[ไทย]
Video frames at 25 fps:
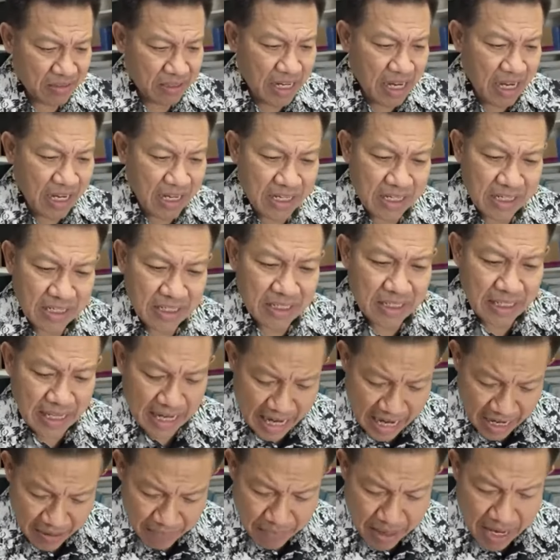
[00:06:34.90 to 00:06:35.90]
นะแร
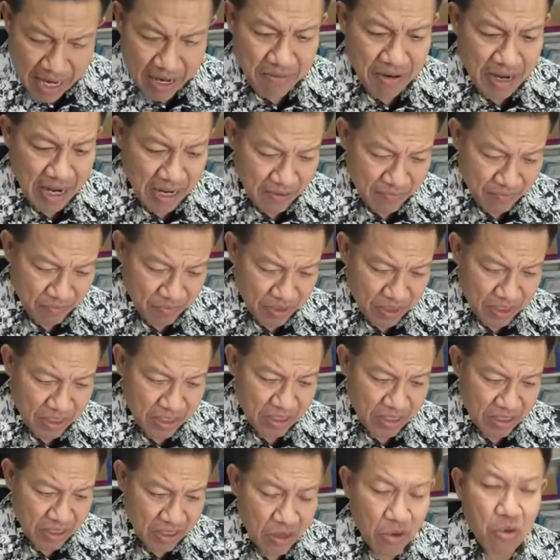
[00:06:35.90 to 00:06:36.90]
งไปว่ะ
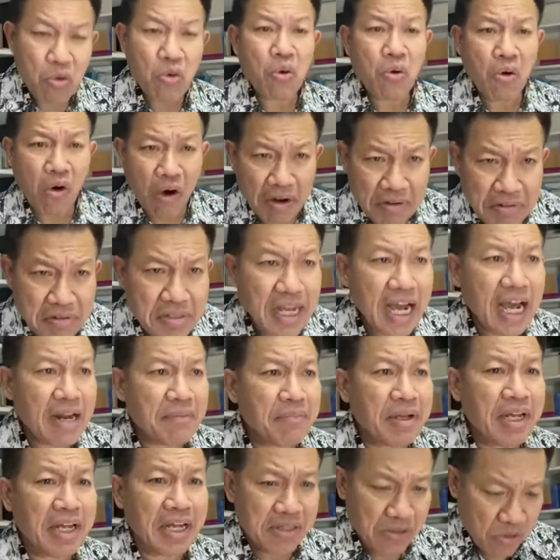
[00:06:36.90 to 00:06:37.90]
กูขออนุญาต
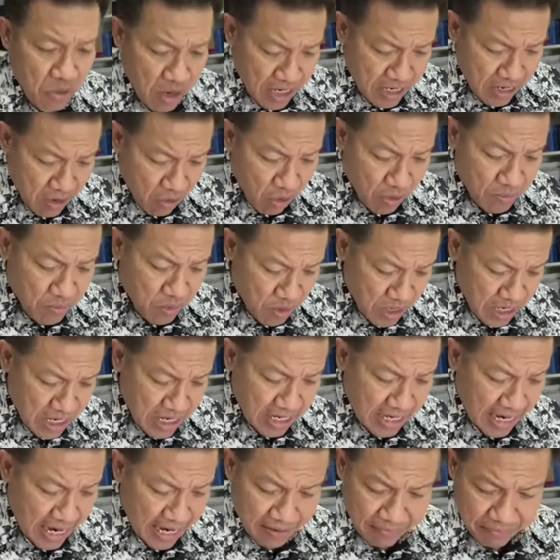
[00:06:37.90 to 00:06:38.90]
ไม่เห็นด้วยกับคนพวกนี้
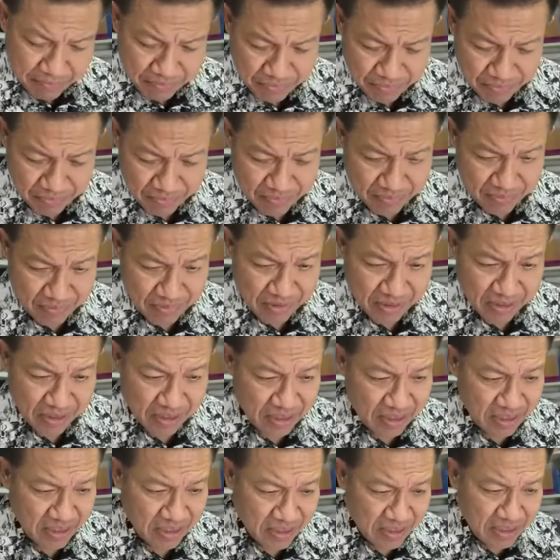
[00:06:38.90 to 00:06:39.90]
แล้วกัน
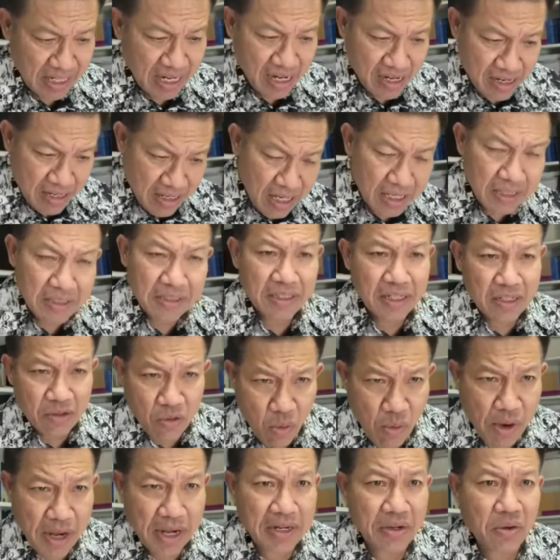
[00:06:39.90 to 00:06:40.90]
นะเรื่อง
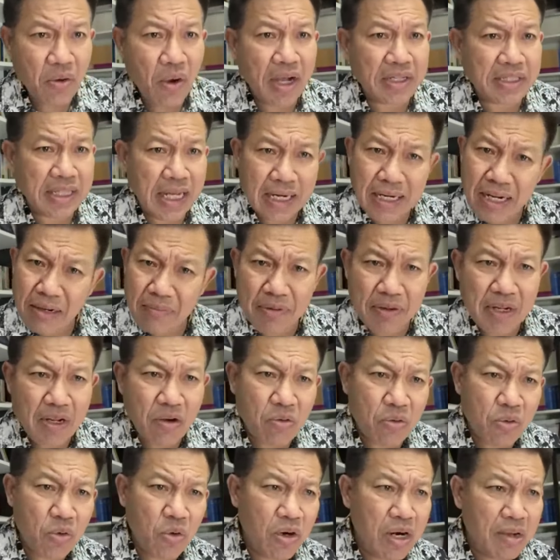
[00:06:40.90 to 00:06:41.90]
อื่นๆกูเห็นด้วยแต่เรื่องวัน
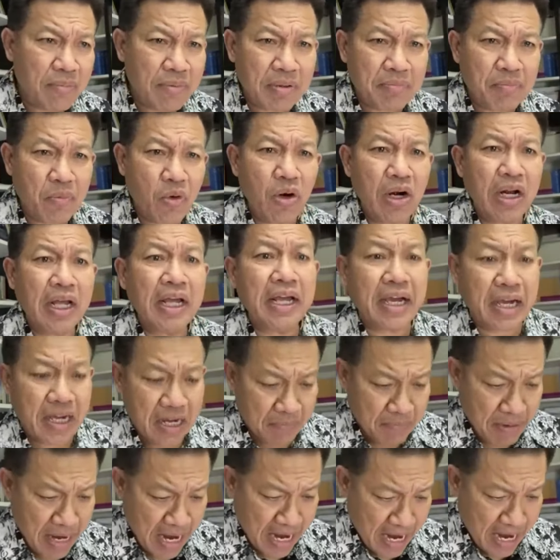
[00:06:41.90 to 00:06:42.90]
นี้กูดูแล้วมันบูลลี่
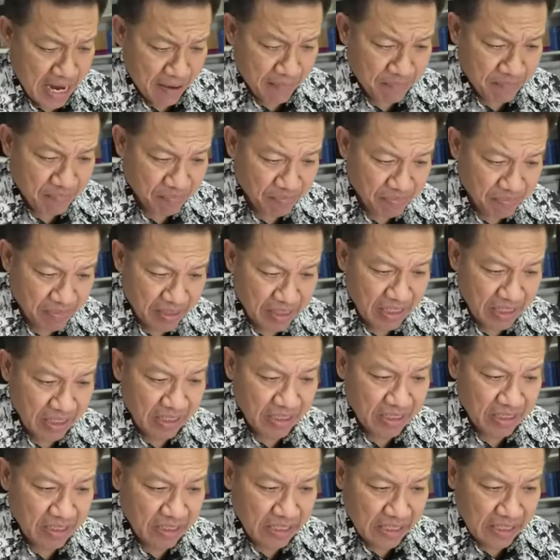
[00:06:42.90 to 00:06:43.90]
เกินไป
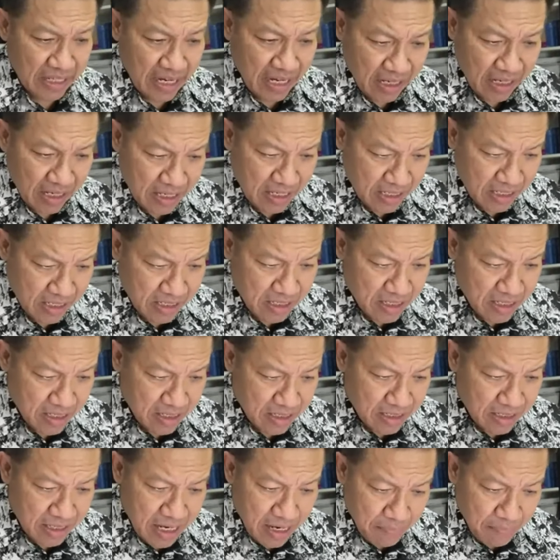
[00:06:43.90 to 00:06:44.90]
นะ
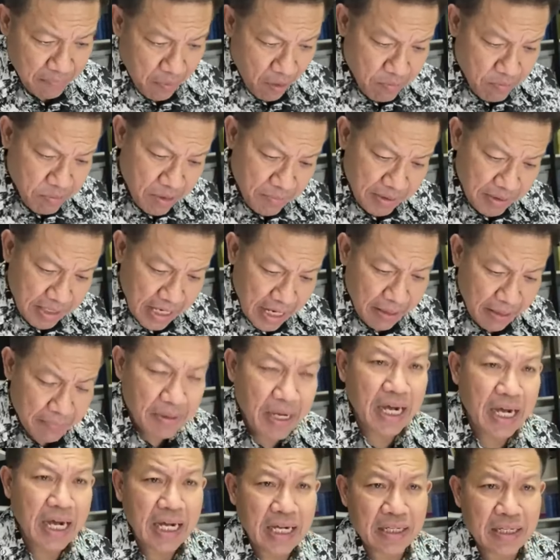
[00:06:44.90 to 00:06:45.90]
ผมก็ไม่ได้
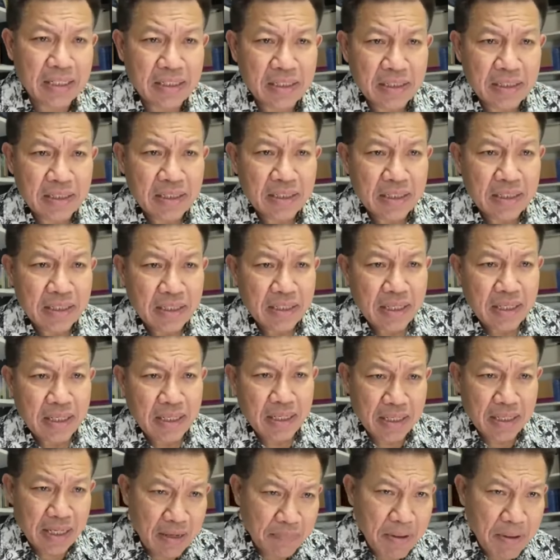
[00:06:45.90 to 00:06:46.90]
มา
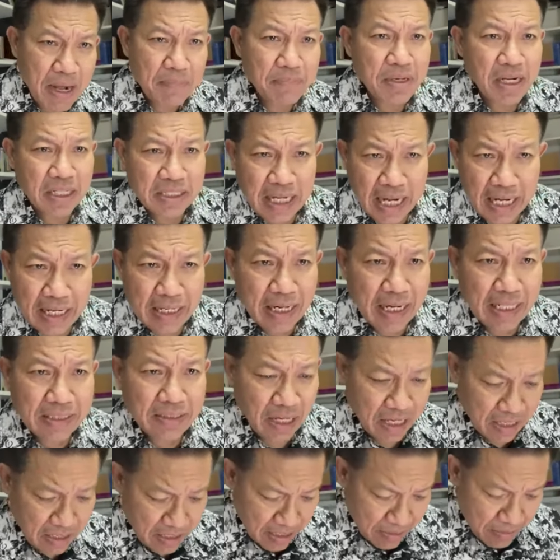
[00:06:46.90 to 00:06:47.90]
เลือกพรรคเพื่อไทยอะไร
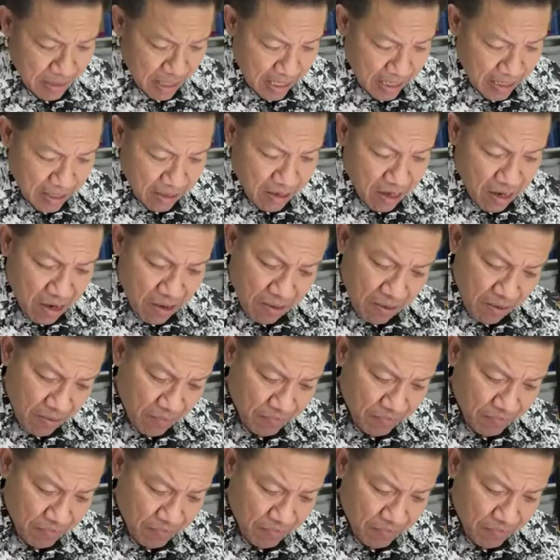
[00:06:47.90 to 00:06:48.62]
แต่แล้วก็